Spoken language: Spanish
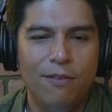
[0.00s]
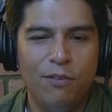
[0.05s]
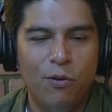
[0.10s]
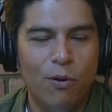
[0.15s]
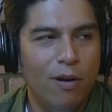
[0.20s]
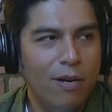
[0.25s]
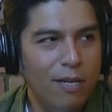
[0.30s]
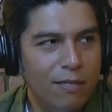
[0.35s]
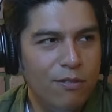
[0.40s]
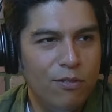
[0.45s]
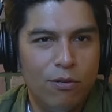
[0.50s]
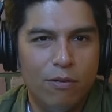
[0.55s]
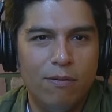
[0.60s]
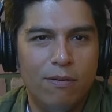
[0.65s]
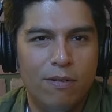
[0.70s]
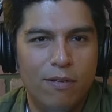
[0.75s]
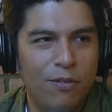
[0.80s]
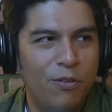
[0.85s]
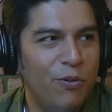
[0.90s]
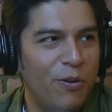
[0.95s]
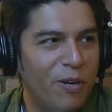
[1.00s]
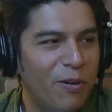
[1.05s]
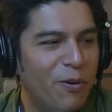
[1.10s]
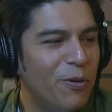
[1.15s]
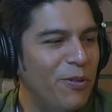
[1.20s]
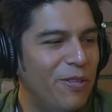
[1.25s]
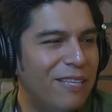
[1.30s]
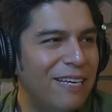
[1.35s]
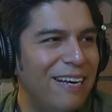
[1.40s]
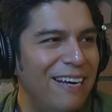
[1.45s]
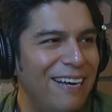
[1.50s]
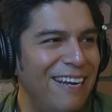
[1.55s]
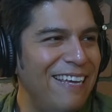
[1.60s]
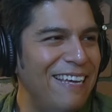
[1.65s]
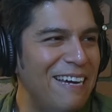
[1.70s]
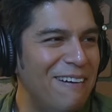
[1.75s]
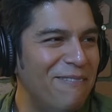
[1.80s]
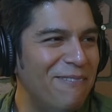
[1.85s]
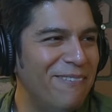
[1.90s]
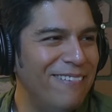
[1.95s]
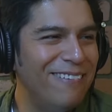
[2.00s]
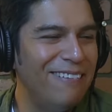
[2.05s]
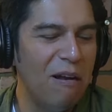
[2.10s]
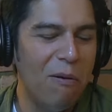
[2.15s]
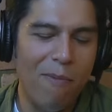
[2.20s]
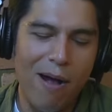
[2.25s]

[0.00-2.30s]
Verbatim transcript: yo, les, yo, yo encontré en ella un,